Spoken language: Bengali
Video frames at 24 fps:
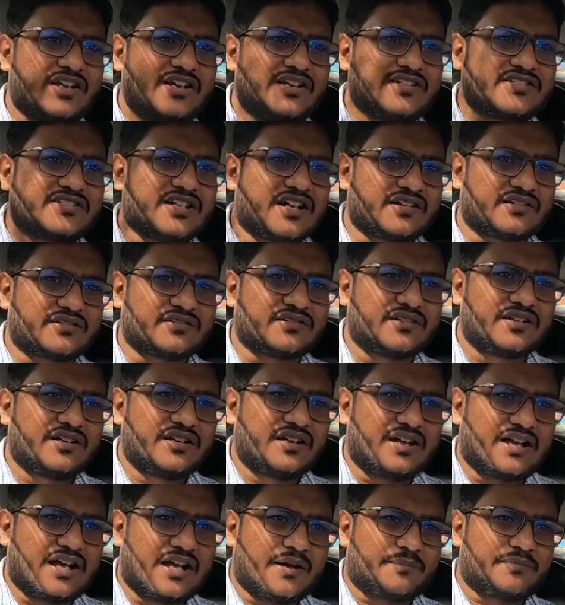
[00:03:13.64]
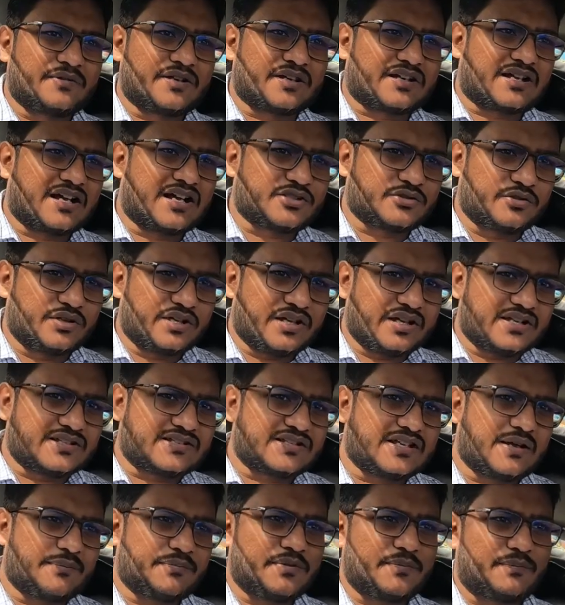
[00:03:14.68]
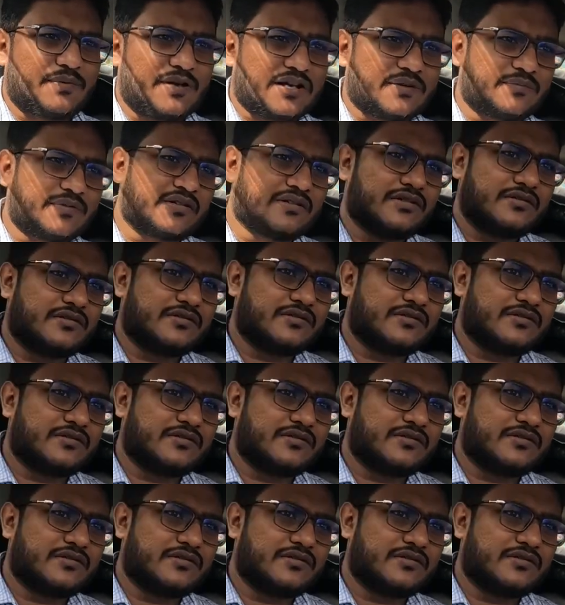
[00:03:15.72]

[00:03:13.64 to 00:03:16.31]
ইজ ডান আপনার কাজ হয়ে গেছে আপনি পারবেন